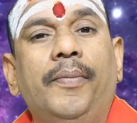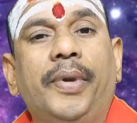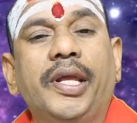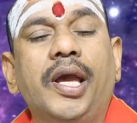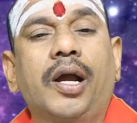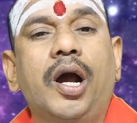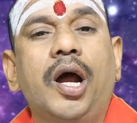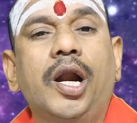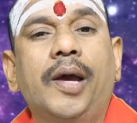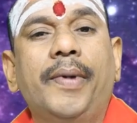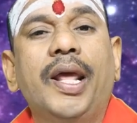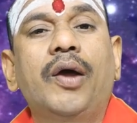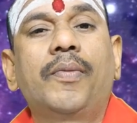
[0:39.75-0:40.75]
ప్రియ
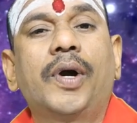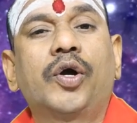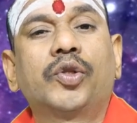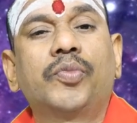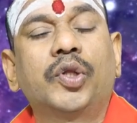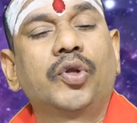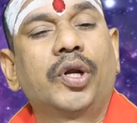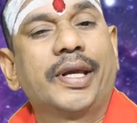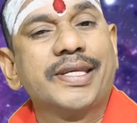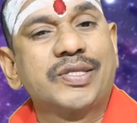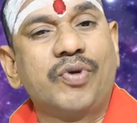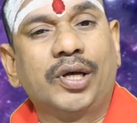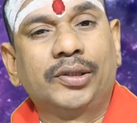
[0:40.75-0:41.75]
కాళభైరవ భగవద్బంధులకి
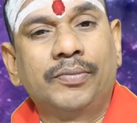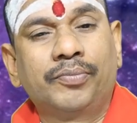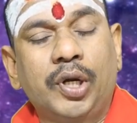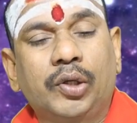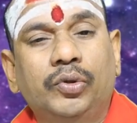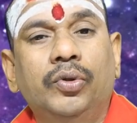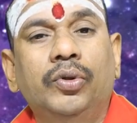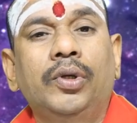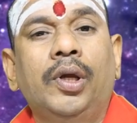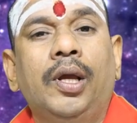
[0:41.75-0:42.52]
స్వాగతం పలుకుతూ